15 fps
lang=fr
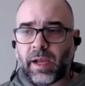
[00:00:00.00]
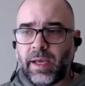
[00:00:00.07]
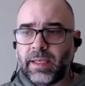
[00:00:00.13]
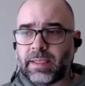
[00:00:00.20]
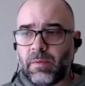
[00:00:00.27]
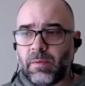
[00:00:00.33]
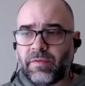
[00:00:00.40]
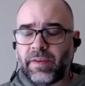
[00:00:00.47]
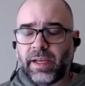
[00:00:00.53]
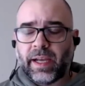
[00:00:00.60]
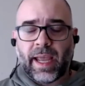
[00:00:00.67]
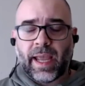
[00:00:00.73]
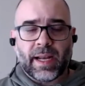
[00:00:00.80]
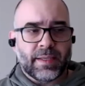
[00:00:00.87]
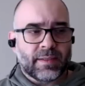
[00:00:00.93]
Et ça me fait
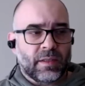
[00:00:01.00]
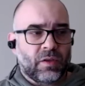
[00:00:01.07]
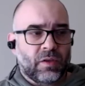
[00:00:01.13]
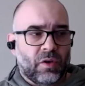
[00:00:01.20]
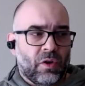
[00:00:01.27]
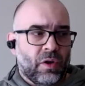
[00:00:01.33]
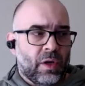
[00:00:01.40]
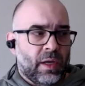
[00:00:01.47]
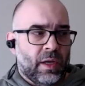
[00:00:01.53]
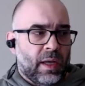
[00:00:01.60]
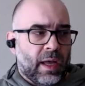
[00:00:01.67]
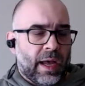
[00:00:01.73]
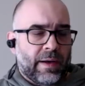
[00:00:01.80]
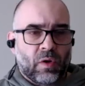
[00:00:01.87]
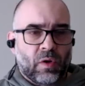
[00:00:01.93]
réaliser que
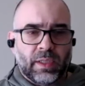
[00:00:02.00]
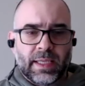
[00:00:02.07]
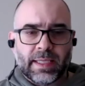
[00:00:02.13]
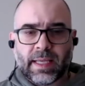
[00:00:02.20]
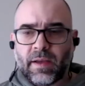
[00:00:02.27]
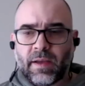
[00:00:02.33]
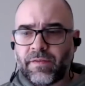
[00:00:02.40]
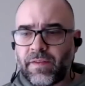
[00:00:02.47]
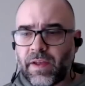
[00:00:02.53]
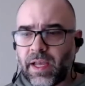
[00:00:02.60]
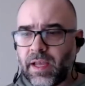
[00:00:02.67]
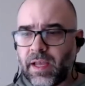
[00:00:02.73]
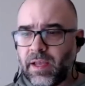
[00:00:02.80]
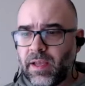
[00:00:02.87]
avoir des enfants,